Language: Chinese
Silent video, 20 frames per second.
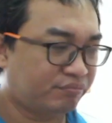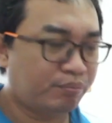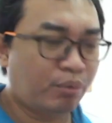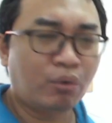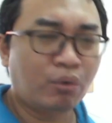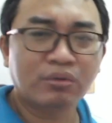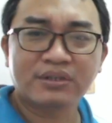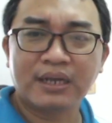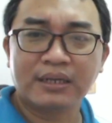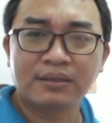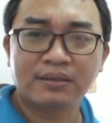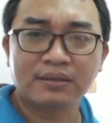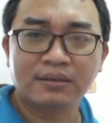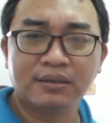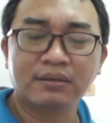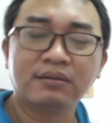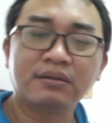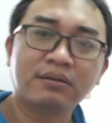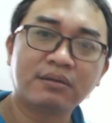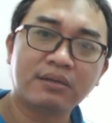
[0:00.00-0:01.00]
破财的
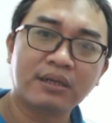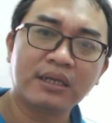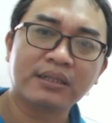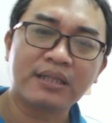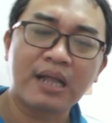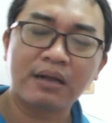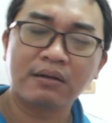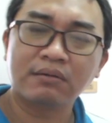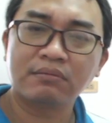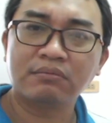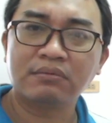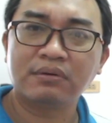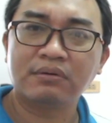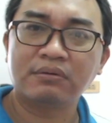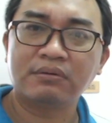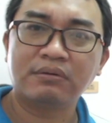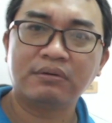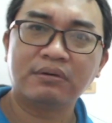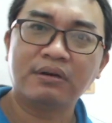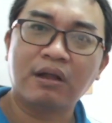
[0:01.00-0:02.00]
人可以当
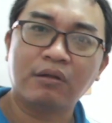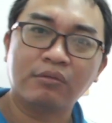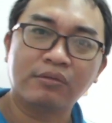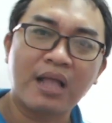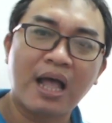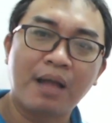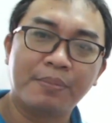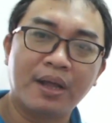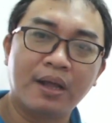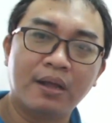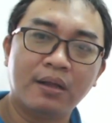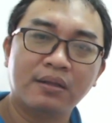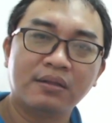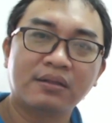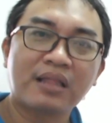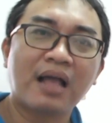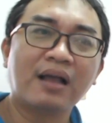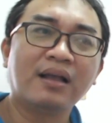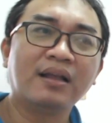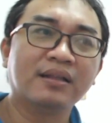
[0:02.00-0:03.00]
老大吗？
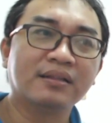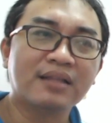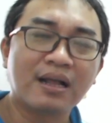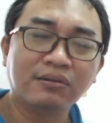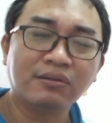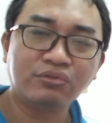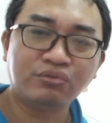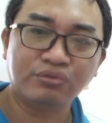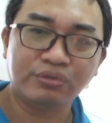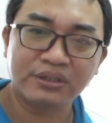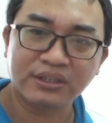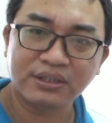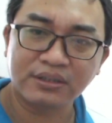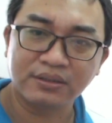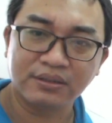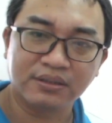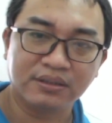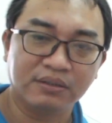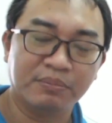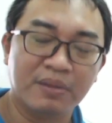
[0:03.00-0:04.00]
他可以当决策
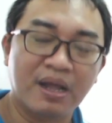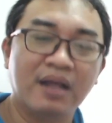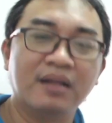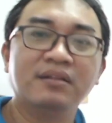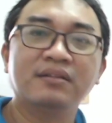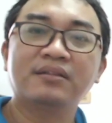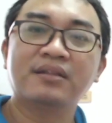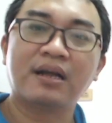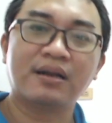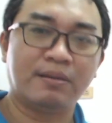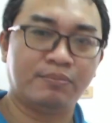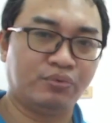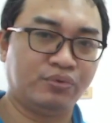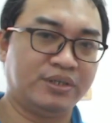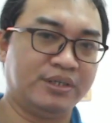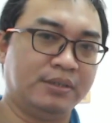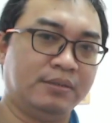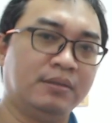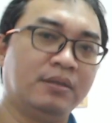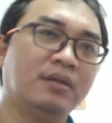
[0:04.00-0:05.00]
者吗？当然不
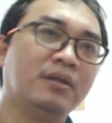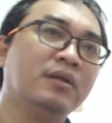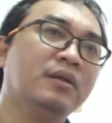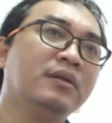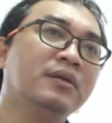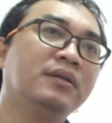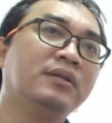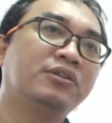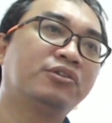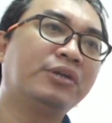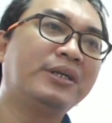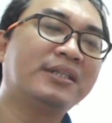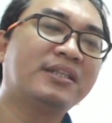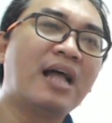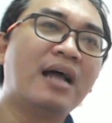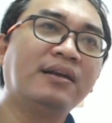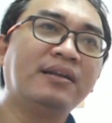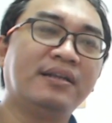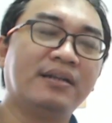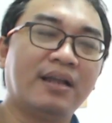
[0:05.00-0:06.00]
行。所以
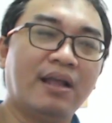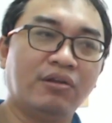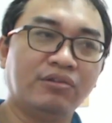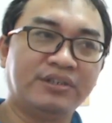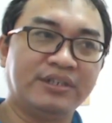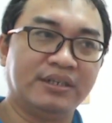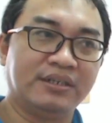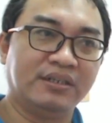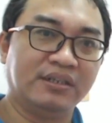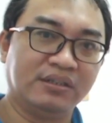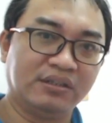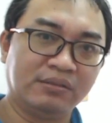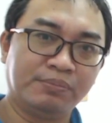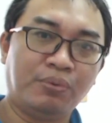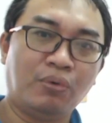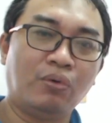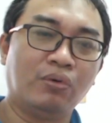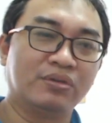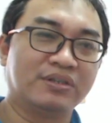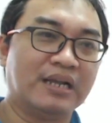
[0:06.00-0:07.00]
当你了解你是
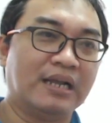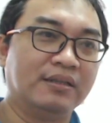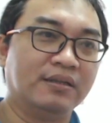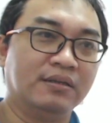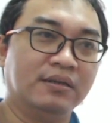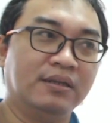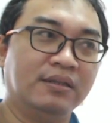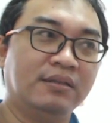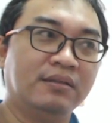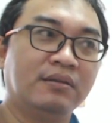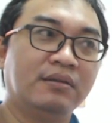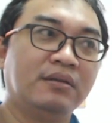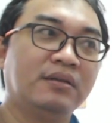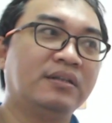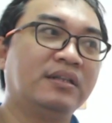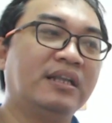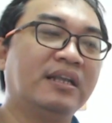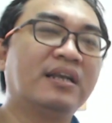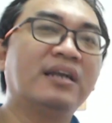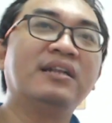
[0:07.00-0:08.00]
破财的人，
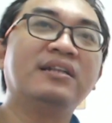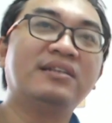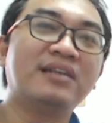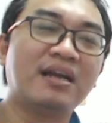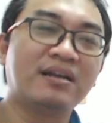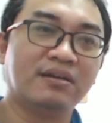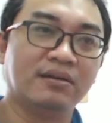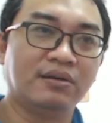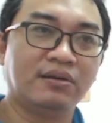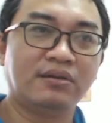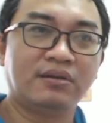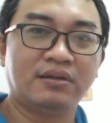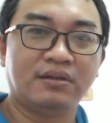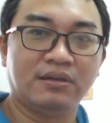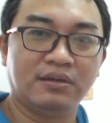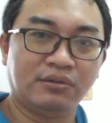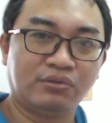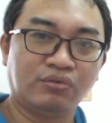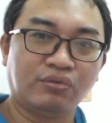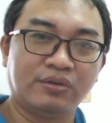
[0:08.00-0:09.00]
你跟人家合
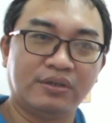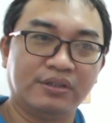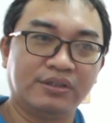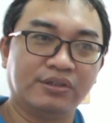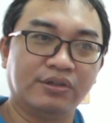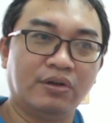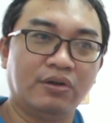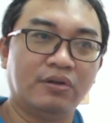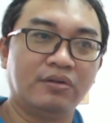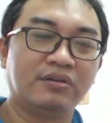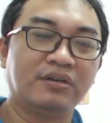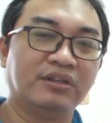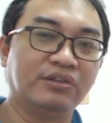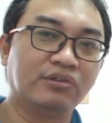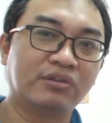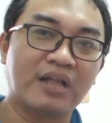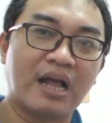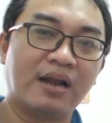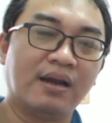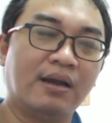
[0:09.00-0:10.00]
合作的时候，你
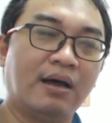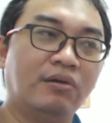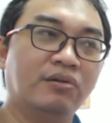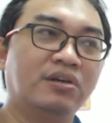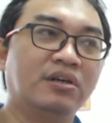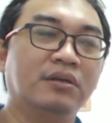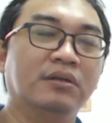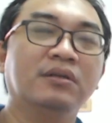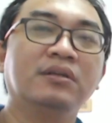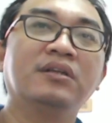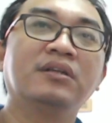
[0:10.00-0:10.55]
就当老二。